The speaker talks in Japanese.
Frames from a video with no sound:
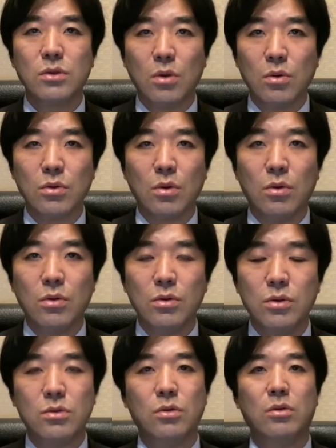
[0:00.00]
想と
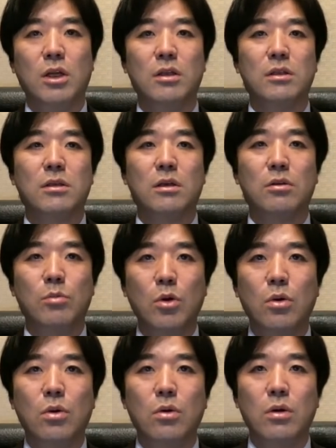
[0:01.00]
いうことなんですけれど
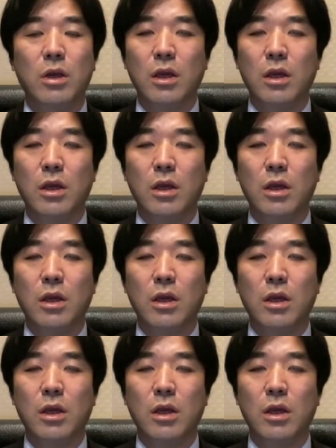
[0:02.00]
も、